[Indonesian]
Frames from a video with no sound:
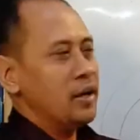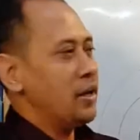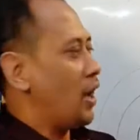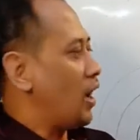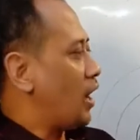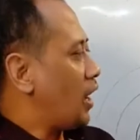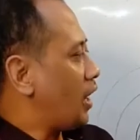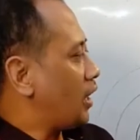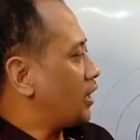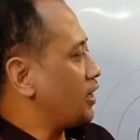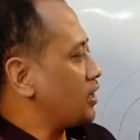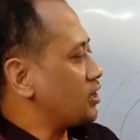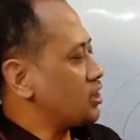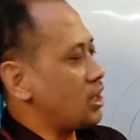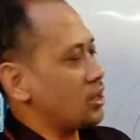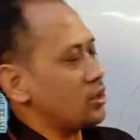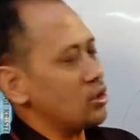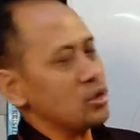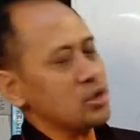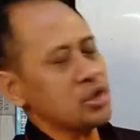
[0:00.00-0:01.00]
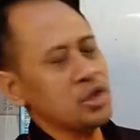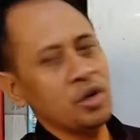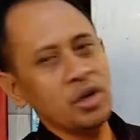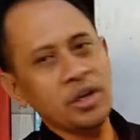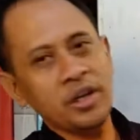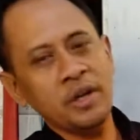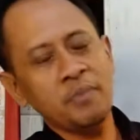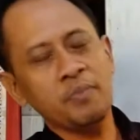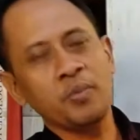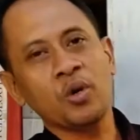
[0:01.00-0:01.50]
Nah, Hades atau
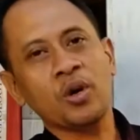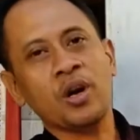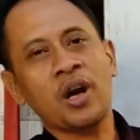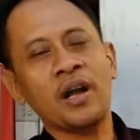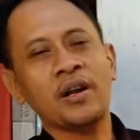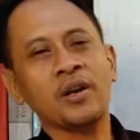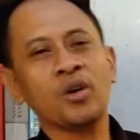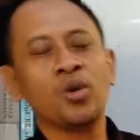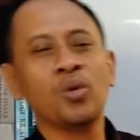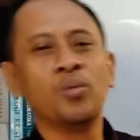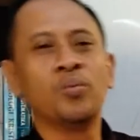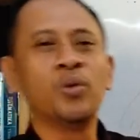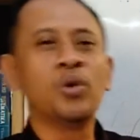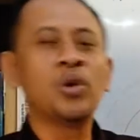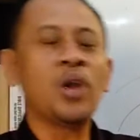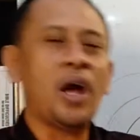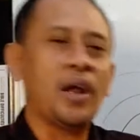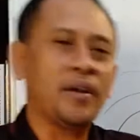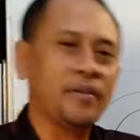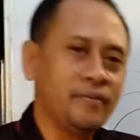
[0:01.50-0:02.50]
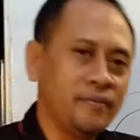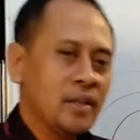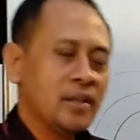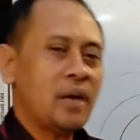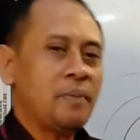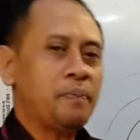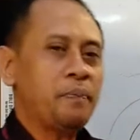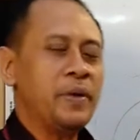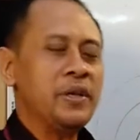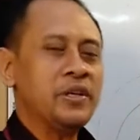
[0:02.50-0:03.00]
Sheol ini bukan kuburan,
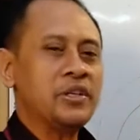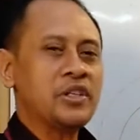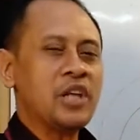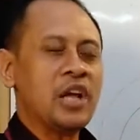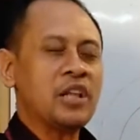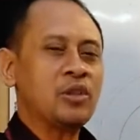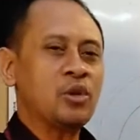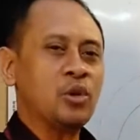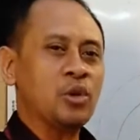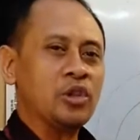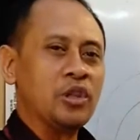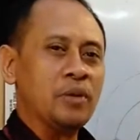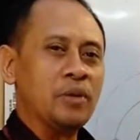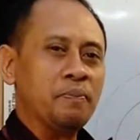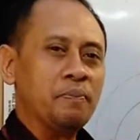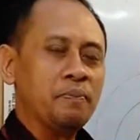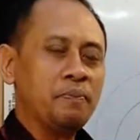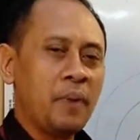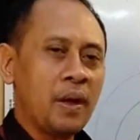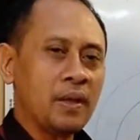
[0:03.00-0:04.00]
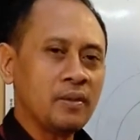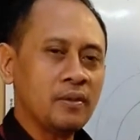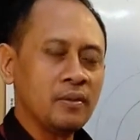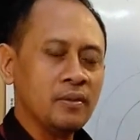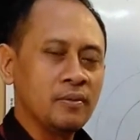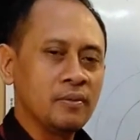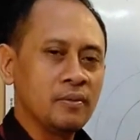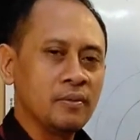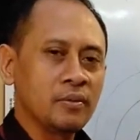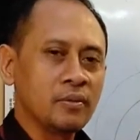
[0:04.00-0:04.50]
tapi satu tempat
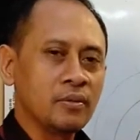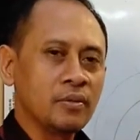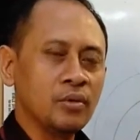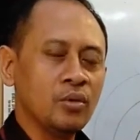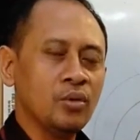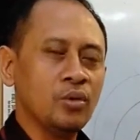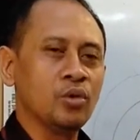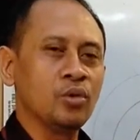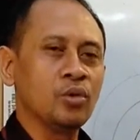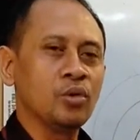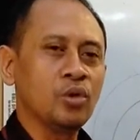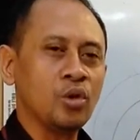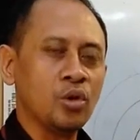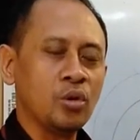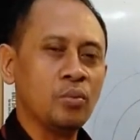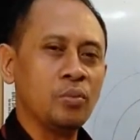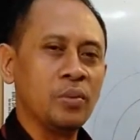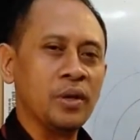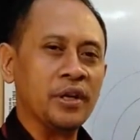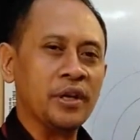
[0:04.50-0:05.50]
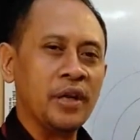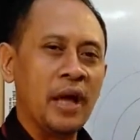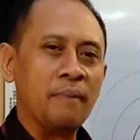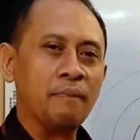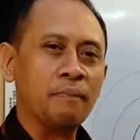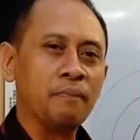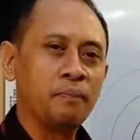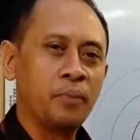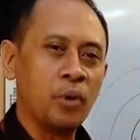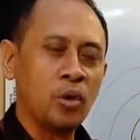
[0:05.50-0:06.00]
untuk
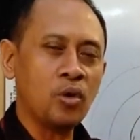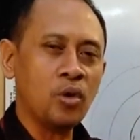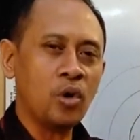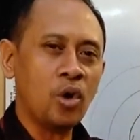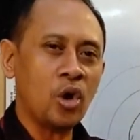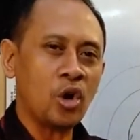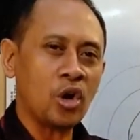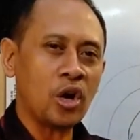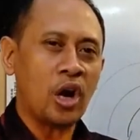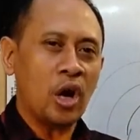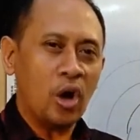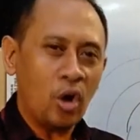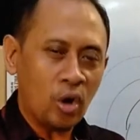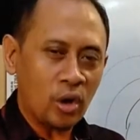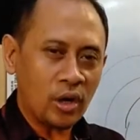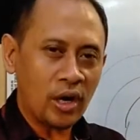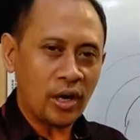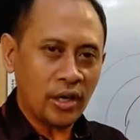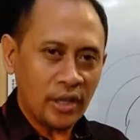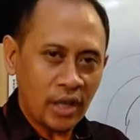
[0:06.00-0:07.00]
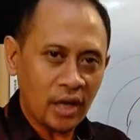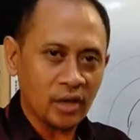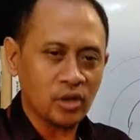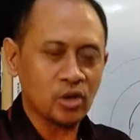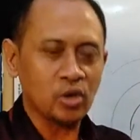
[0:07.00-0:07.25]
menampung orang-orang yang